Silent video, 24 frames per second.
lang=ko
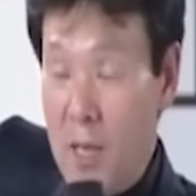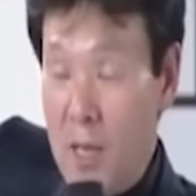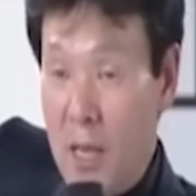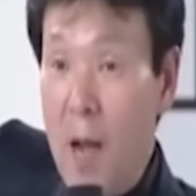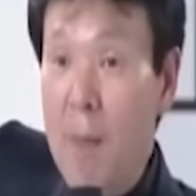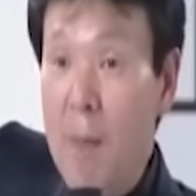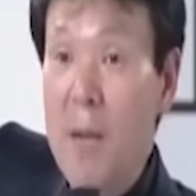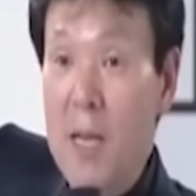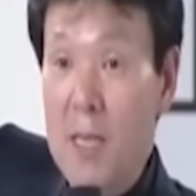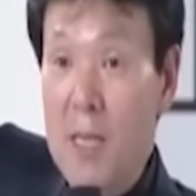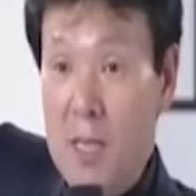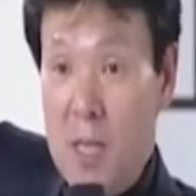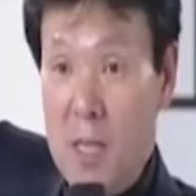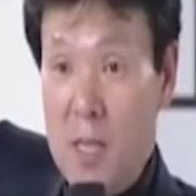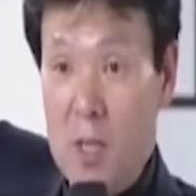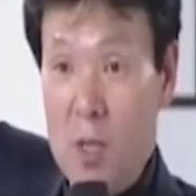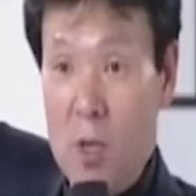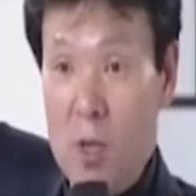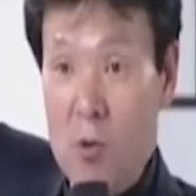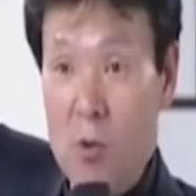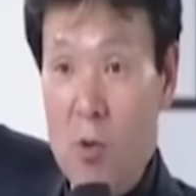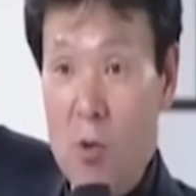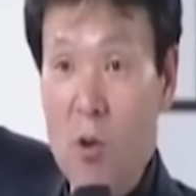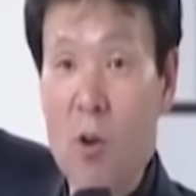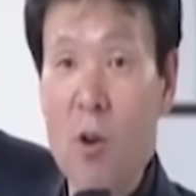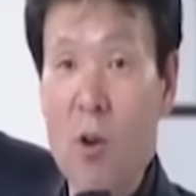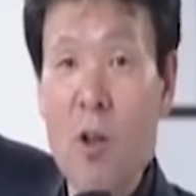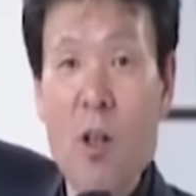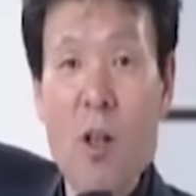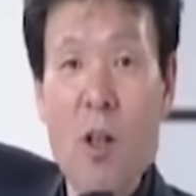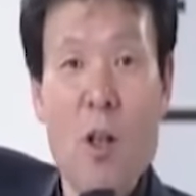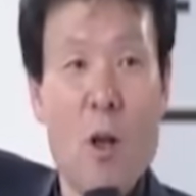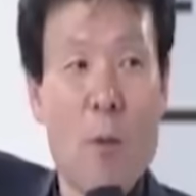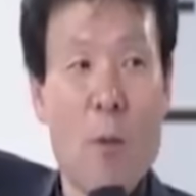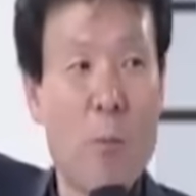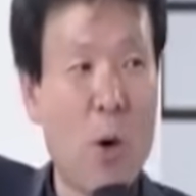남한산성으로
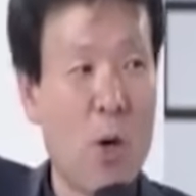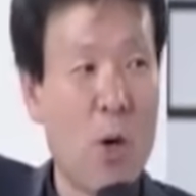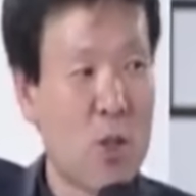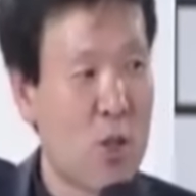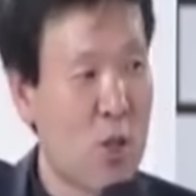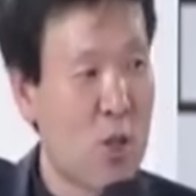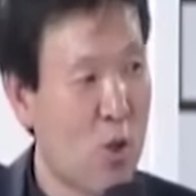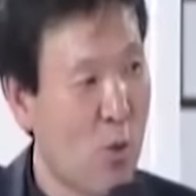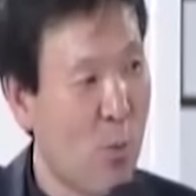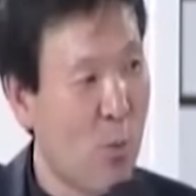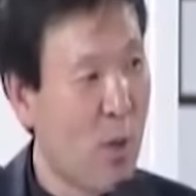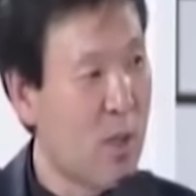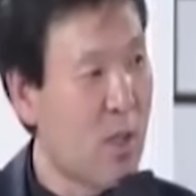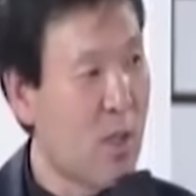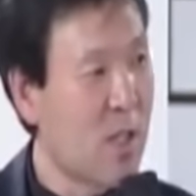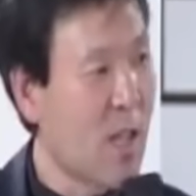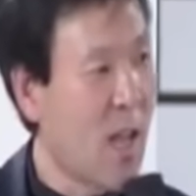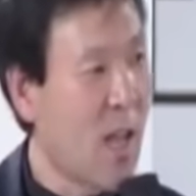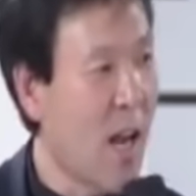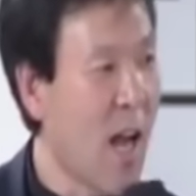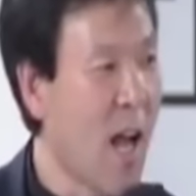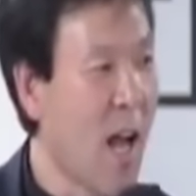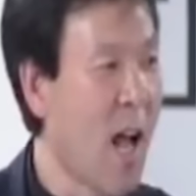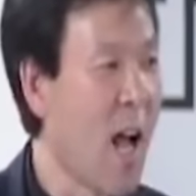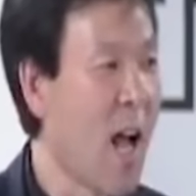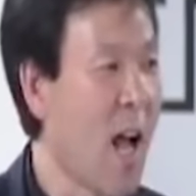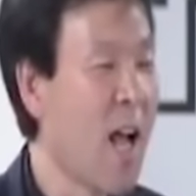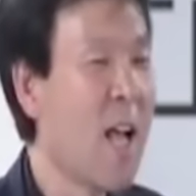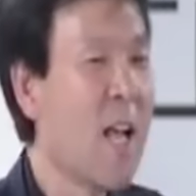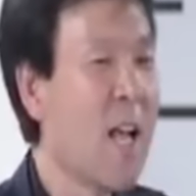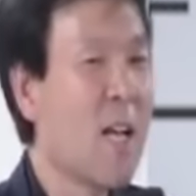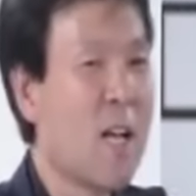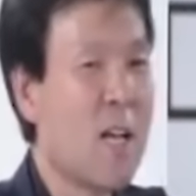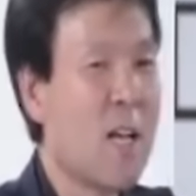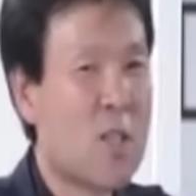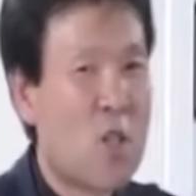버티고 버티다가
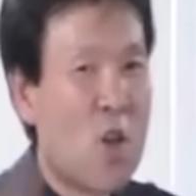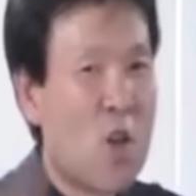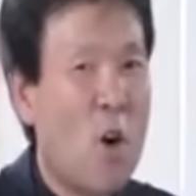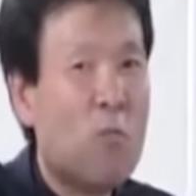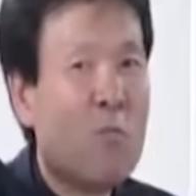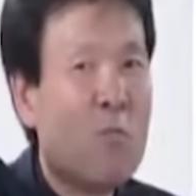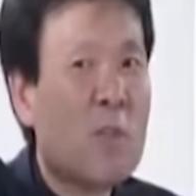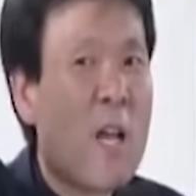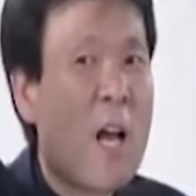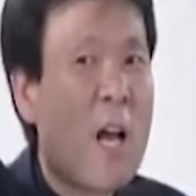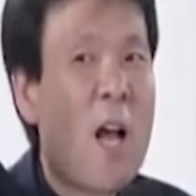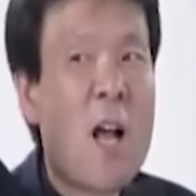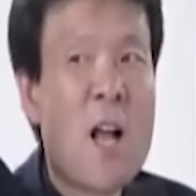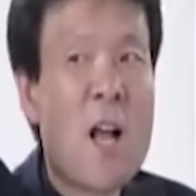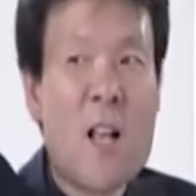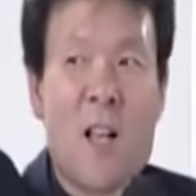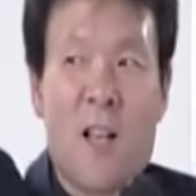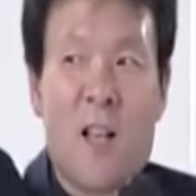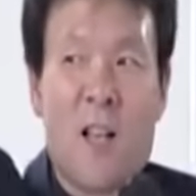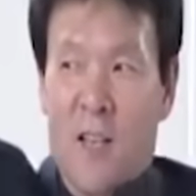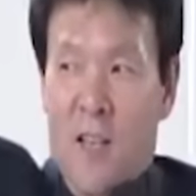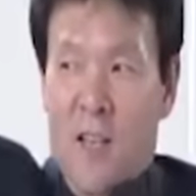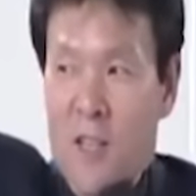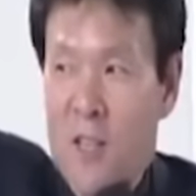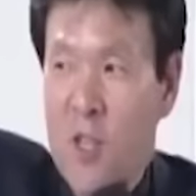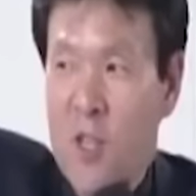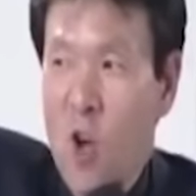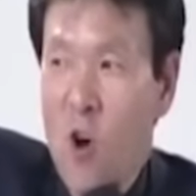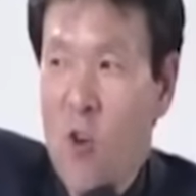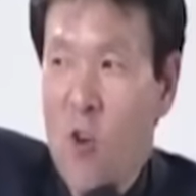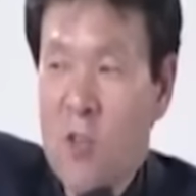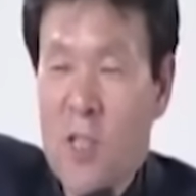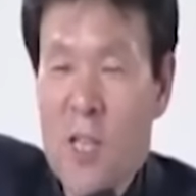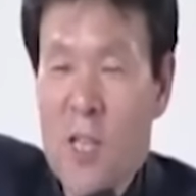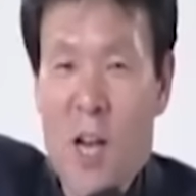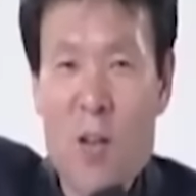전부 다
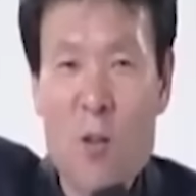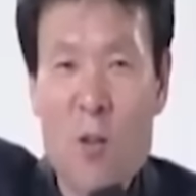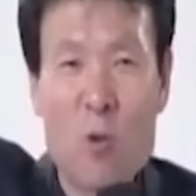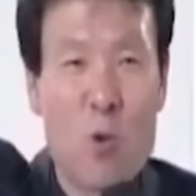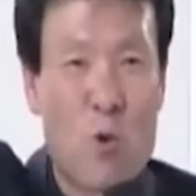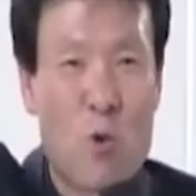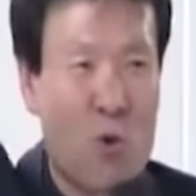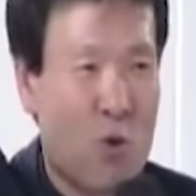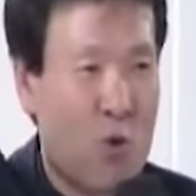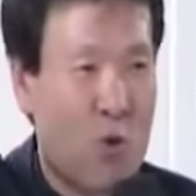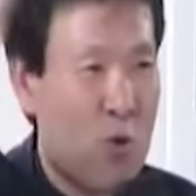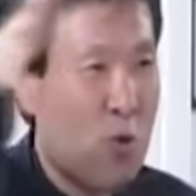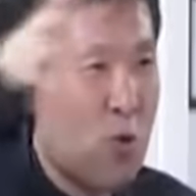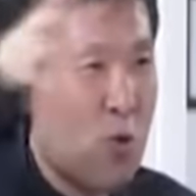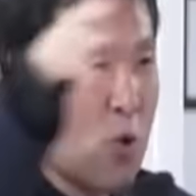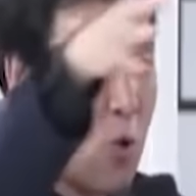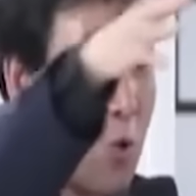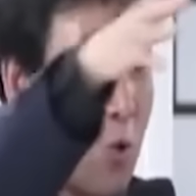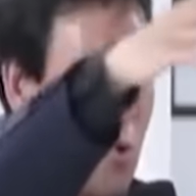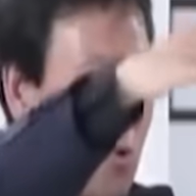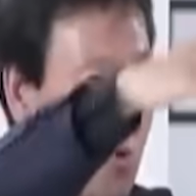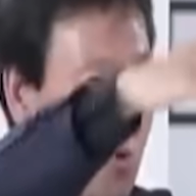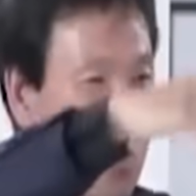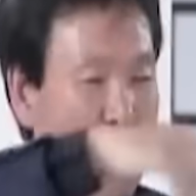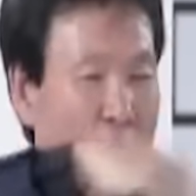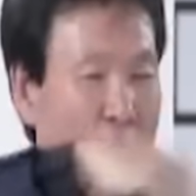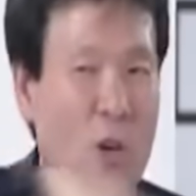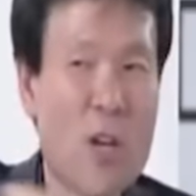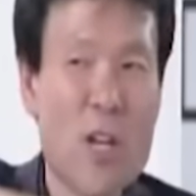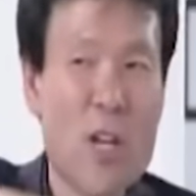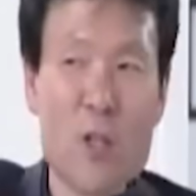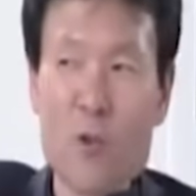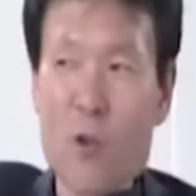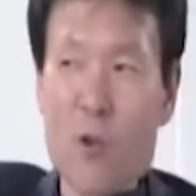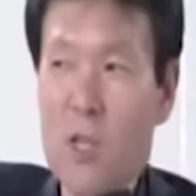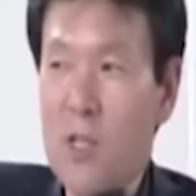경상도, 충청도,
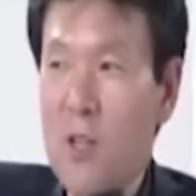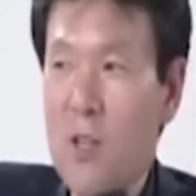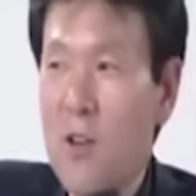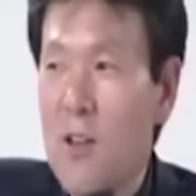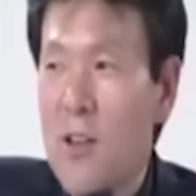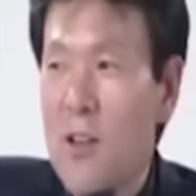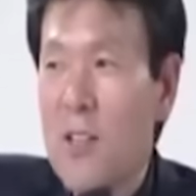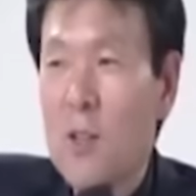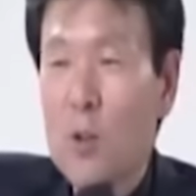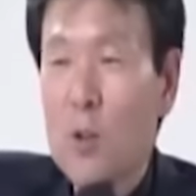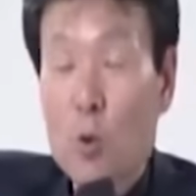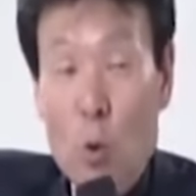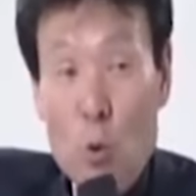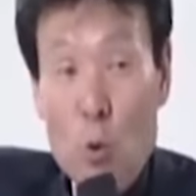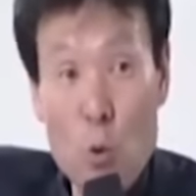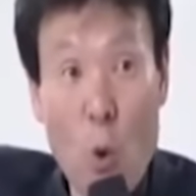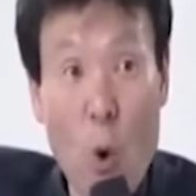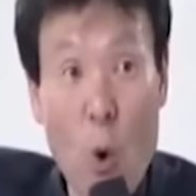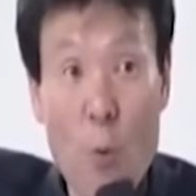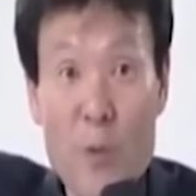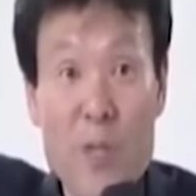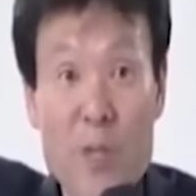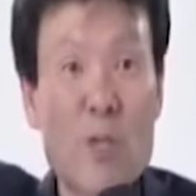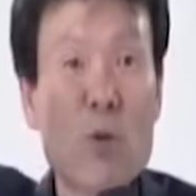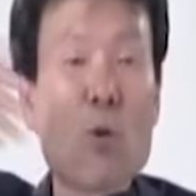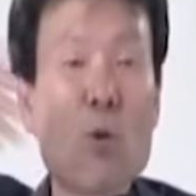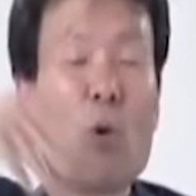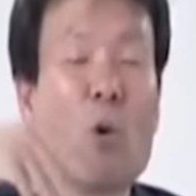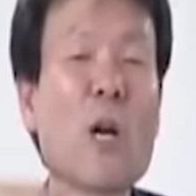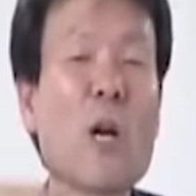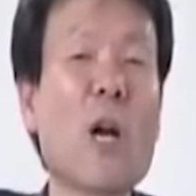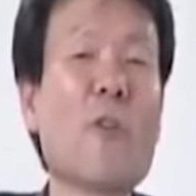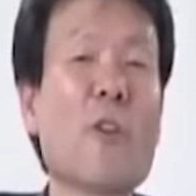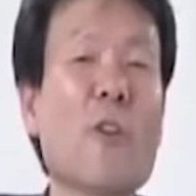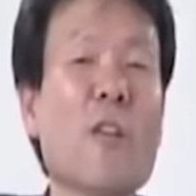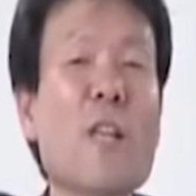전라도에서 또 노비들
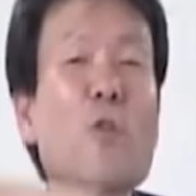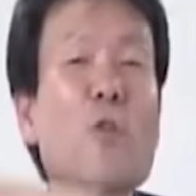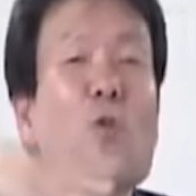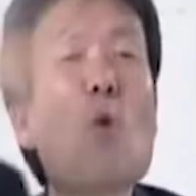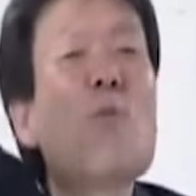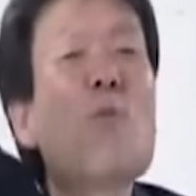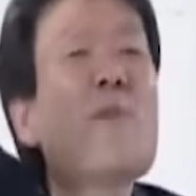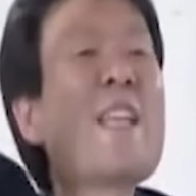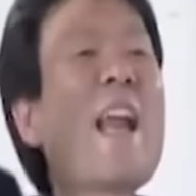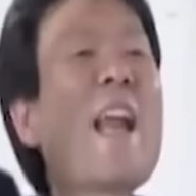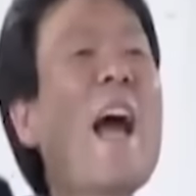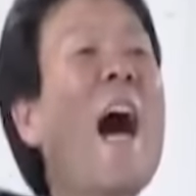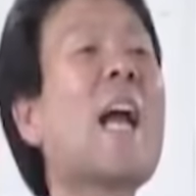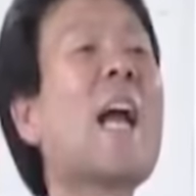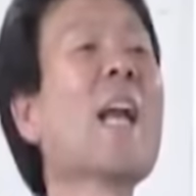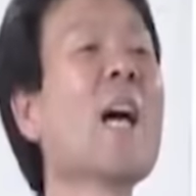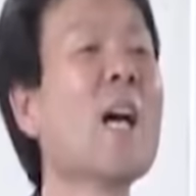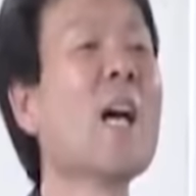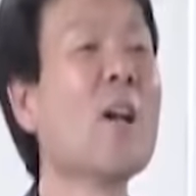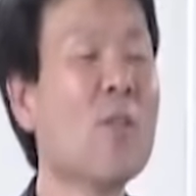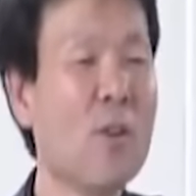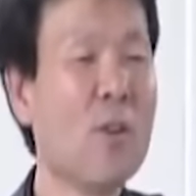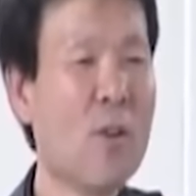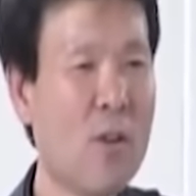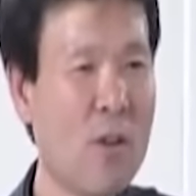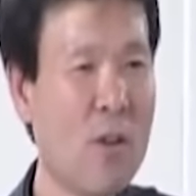오라 고 그랬는데 노비들이 안 와요.